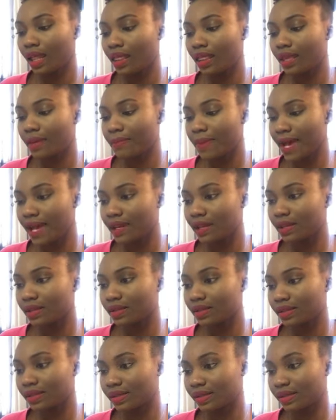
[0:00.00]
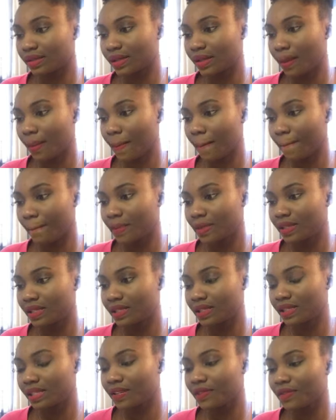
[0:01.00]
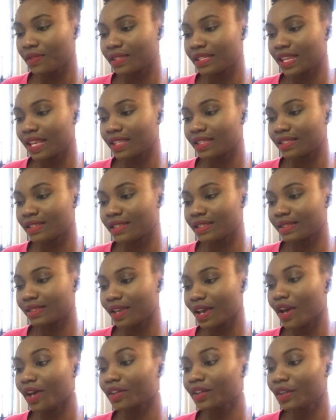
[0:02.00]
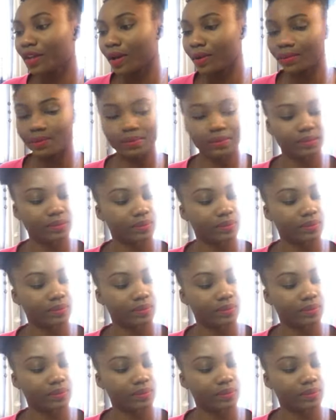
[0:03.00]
Les balances. Si vous êtes un homme,